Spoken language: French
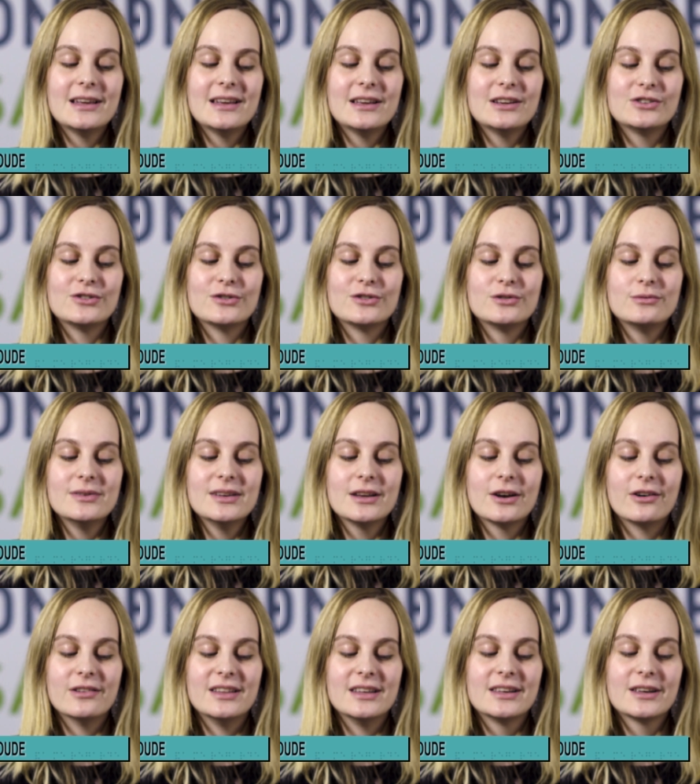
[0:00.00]
et je suis
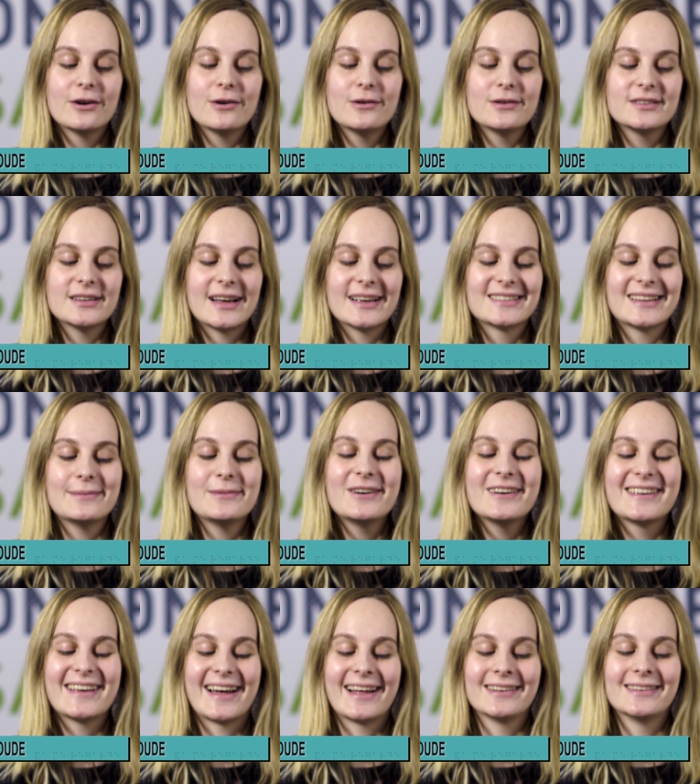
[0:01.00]
chroniqueuse à Ça me
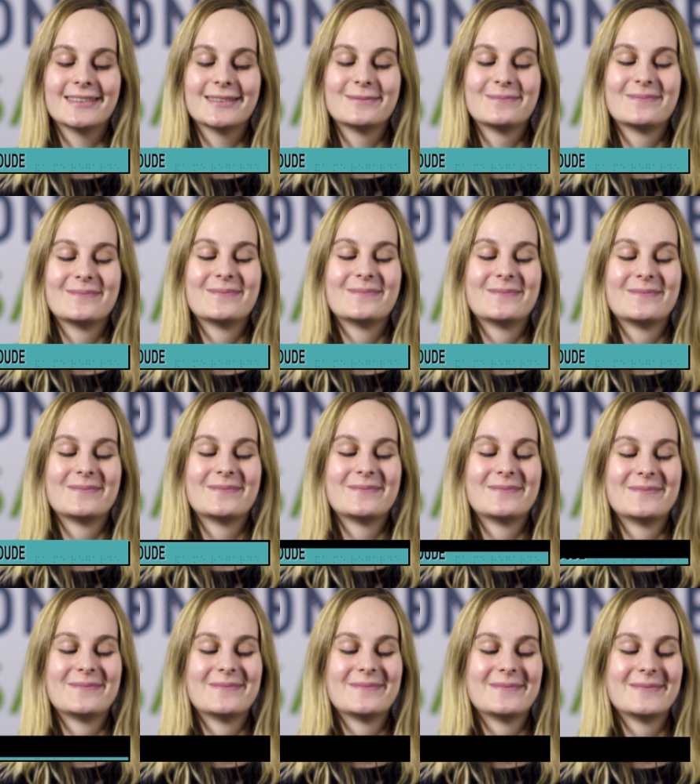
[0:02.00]
regarde.
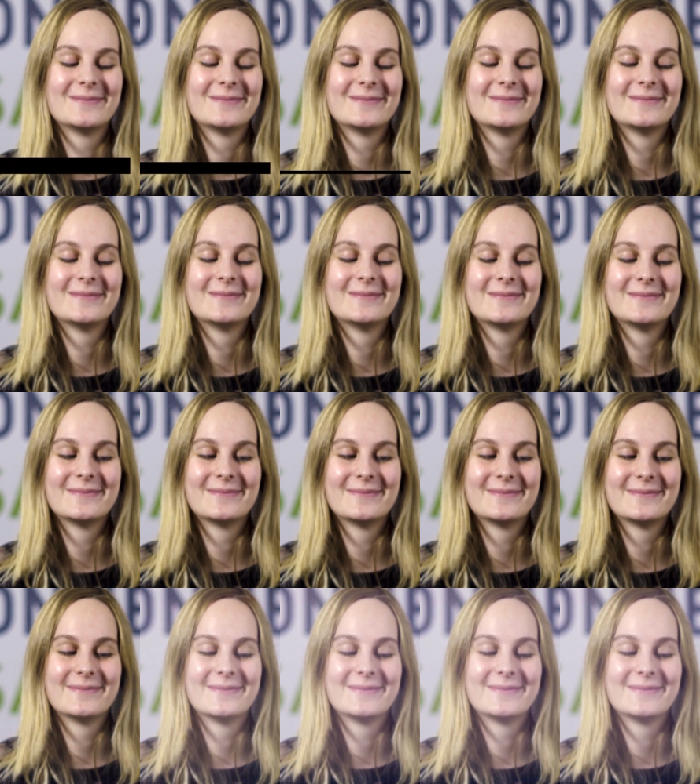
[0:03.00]
Ma limitation